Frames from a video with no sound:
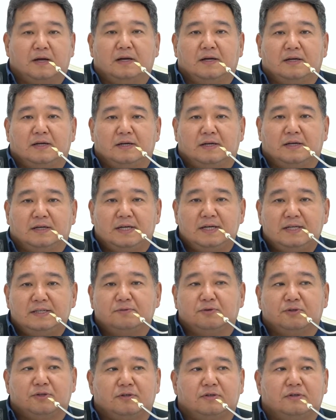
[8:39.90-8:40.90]
Э,
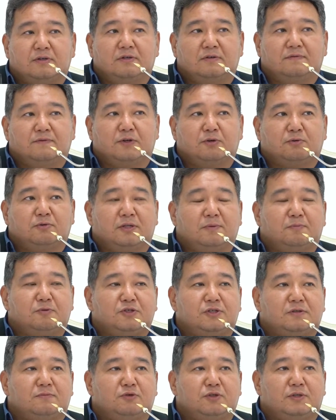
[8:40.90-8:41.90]
есть вот э, вверху,
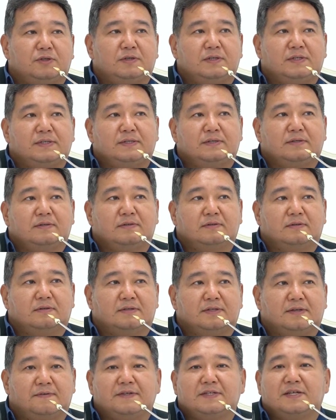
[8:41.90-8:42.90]
допустим, вот из
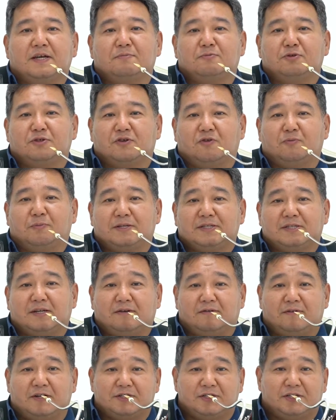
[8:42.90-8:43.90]
э, советских мультиков
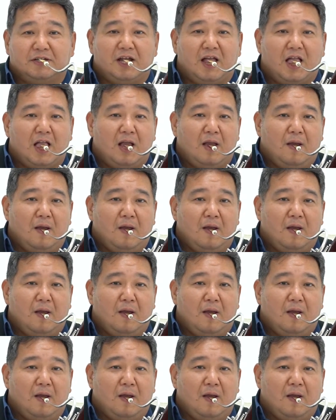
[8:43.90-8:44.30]
«Простокваша», да?